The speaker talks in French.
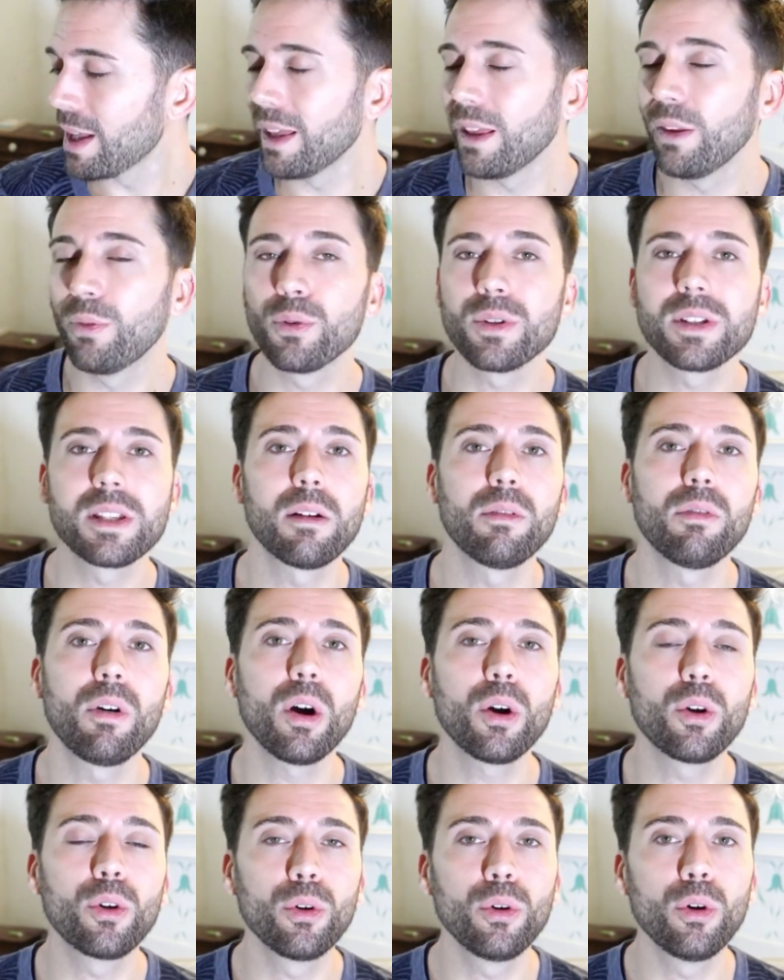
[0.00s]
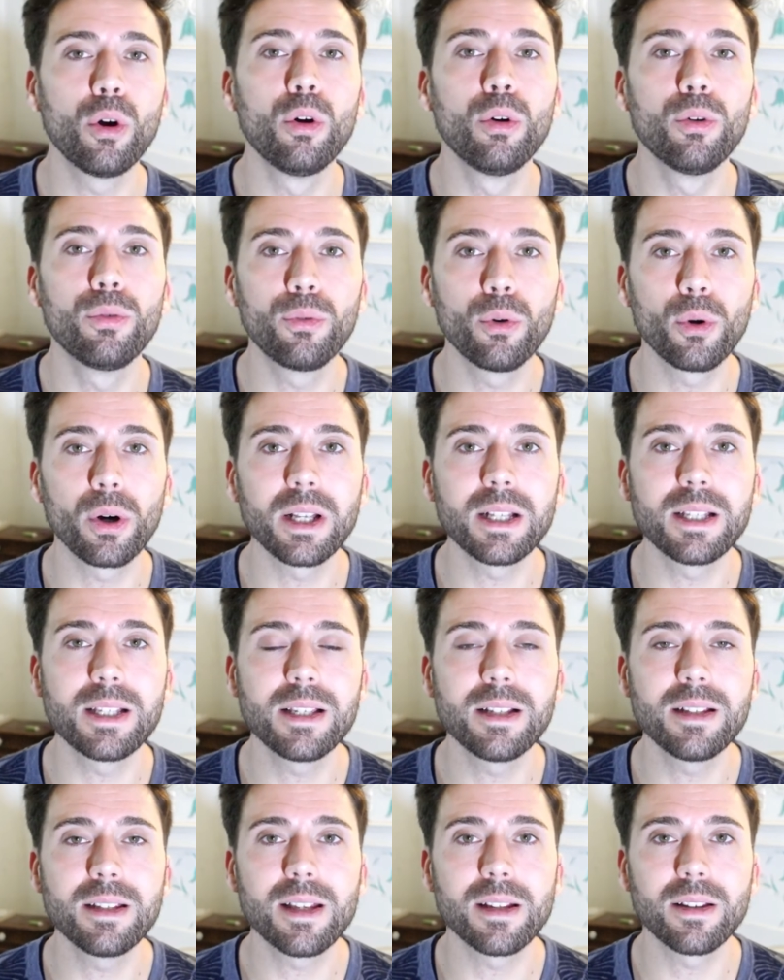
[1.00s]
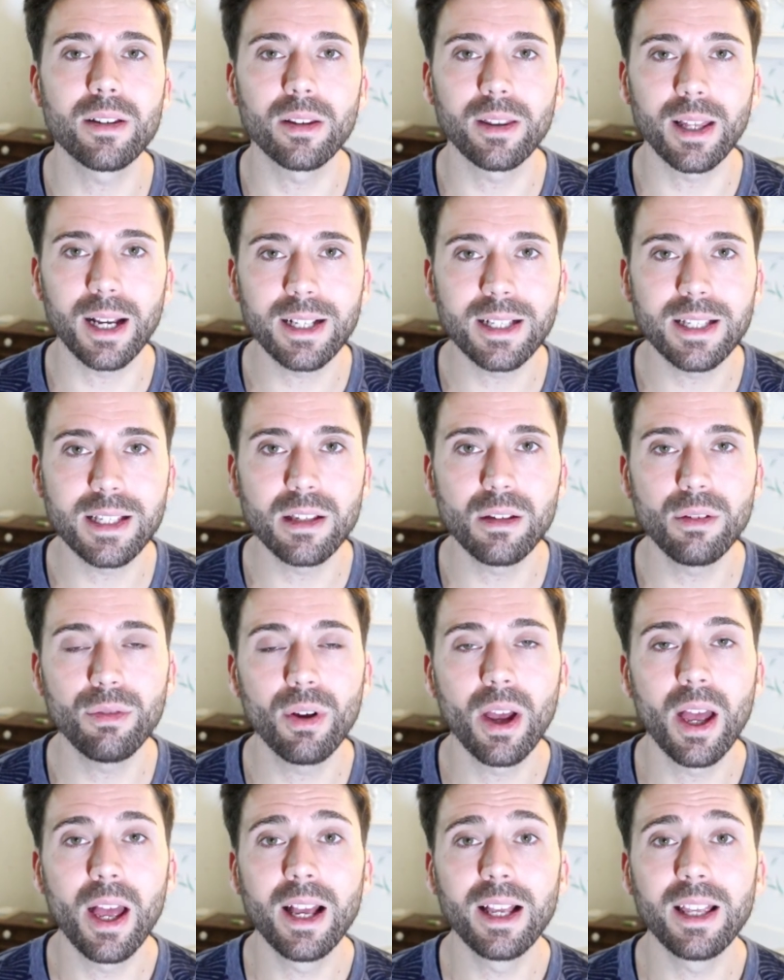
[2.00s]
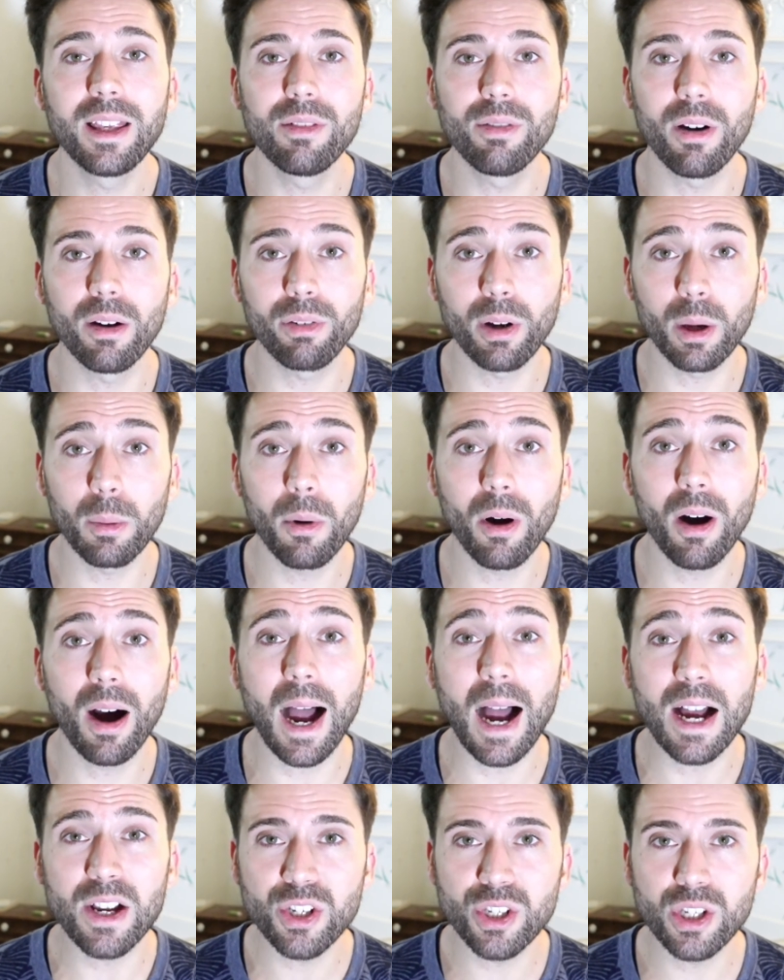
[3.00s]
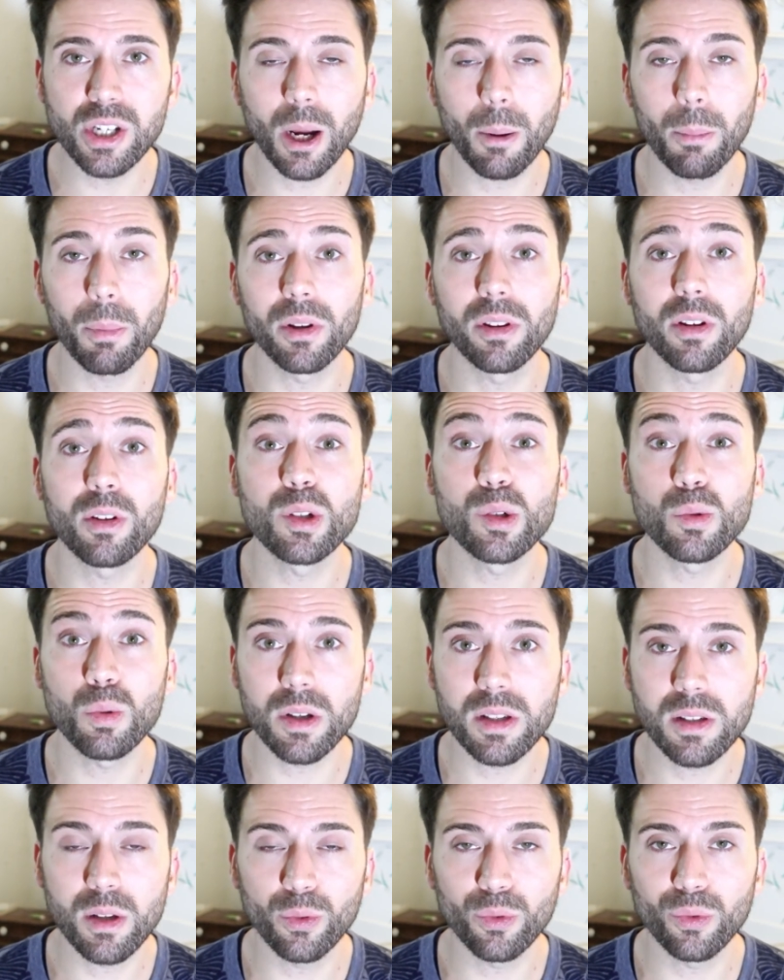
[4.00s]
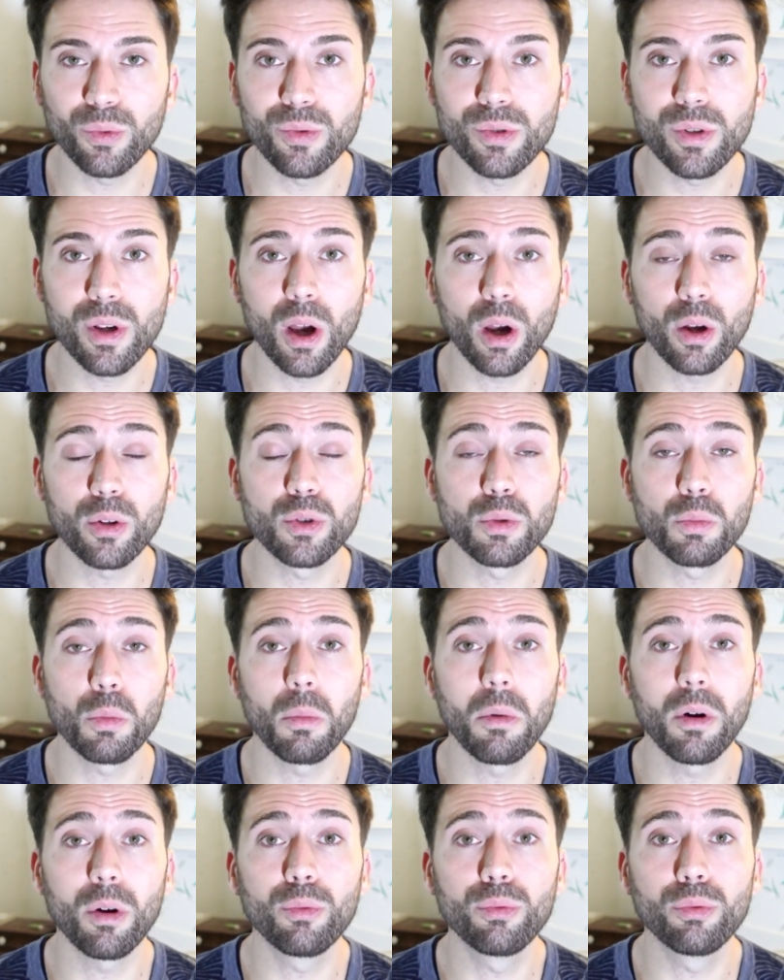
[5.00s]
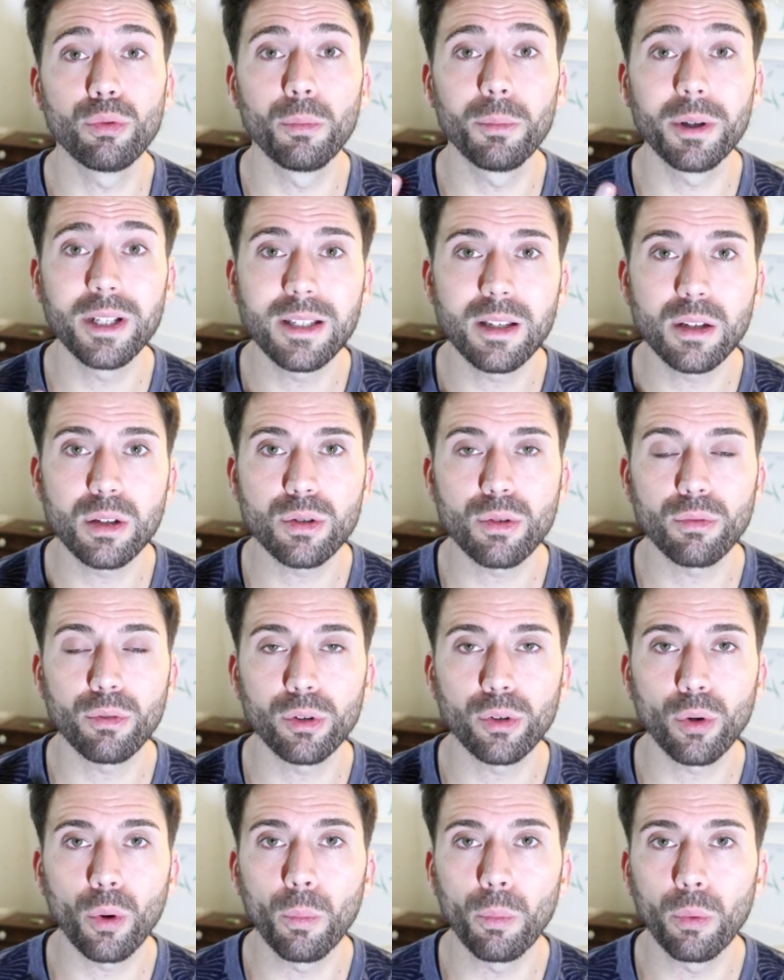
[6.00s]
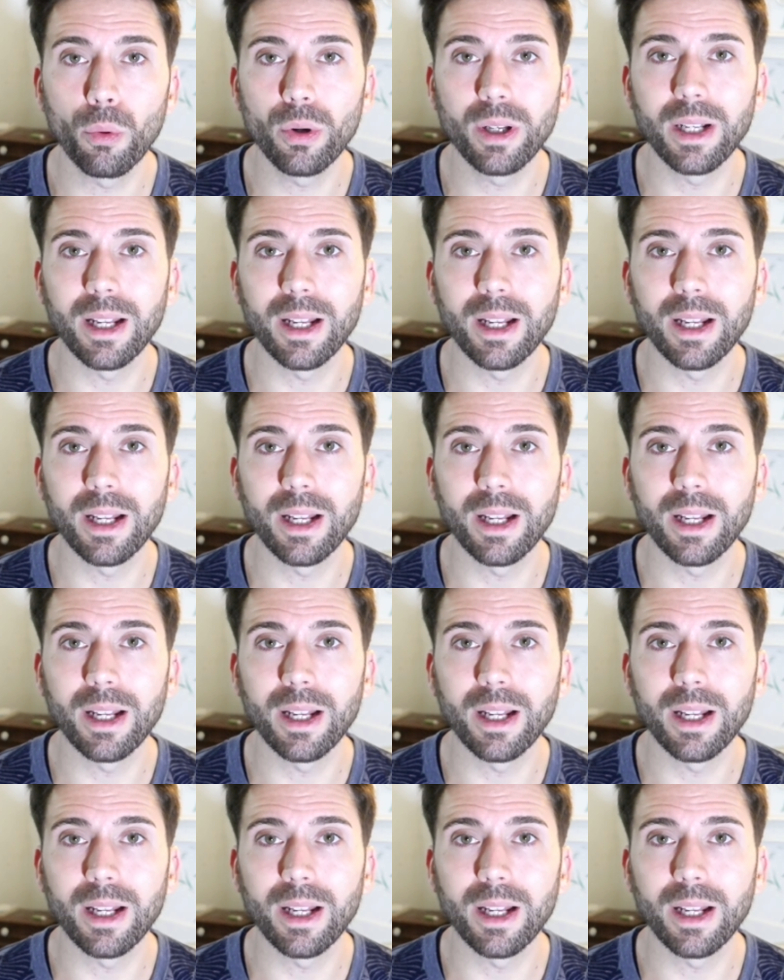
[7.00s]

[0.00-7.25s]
Il faut savoir que le florétine, c'est un actif qui va vraiment agir pendant 72 heures du moment que vous le mettez sur votre peau.